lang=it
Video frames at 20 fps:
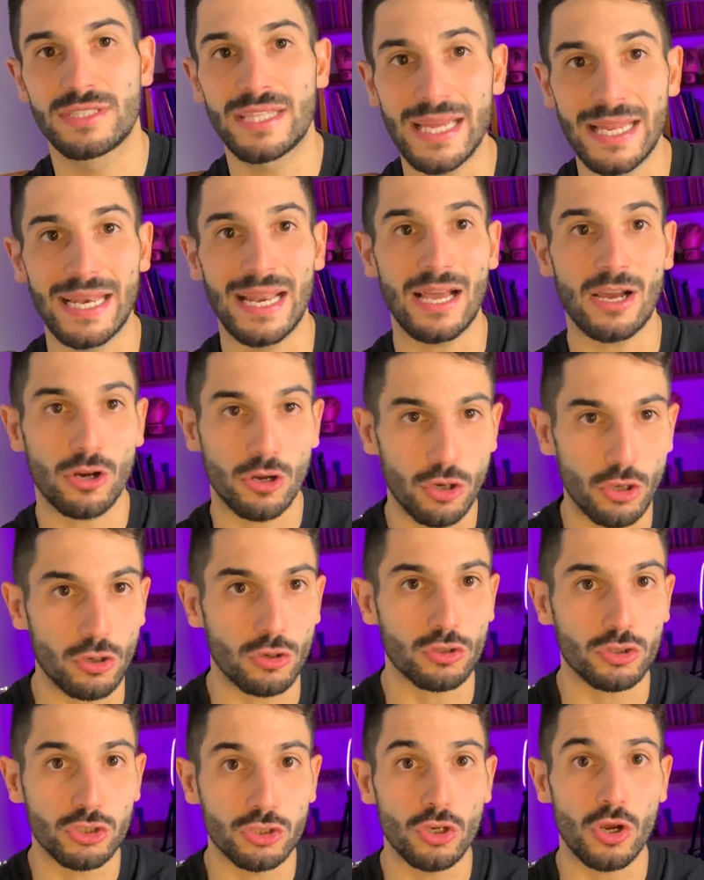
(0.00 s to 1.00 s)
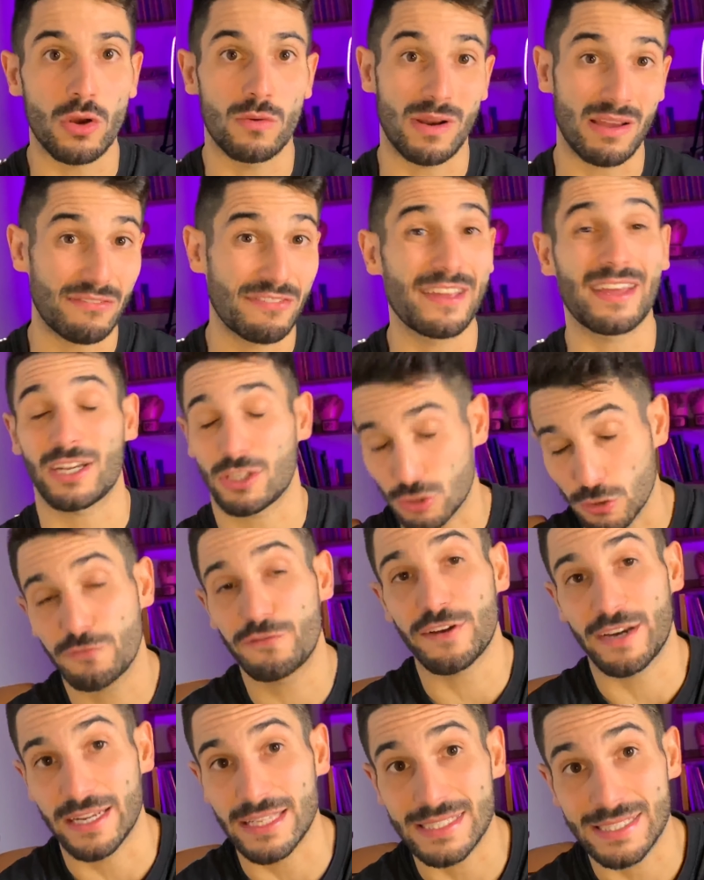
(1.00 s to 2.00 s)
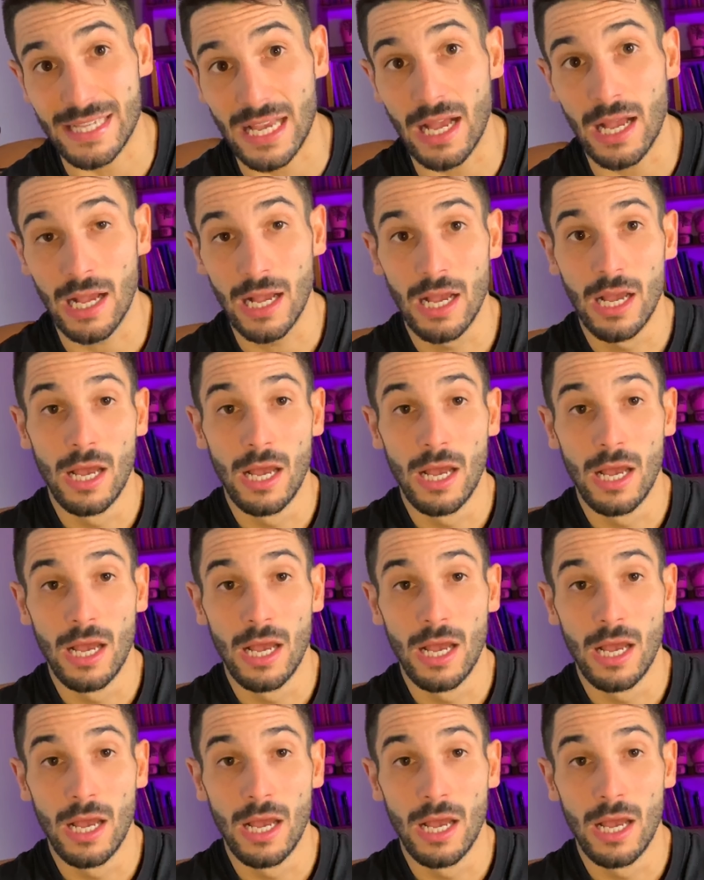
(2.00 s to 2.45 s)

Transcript: dell'angolo rosso è una vera sofferenza